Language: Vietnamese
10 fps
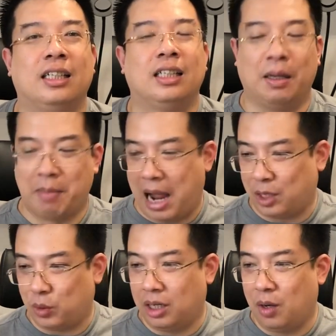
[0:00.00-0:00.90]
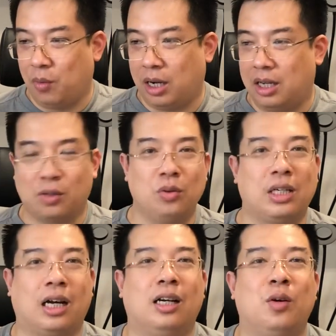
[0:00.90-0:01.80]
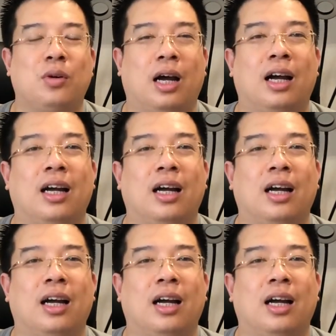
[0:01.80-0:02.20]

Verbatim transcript: Điểm A của tôi ở đâu ạ? Cũng chẳng ở đâu cả.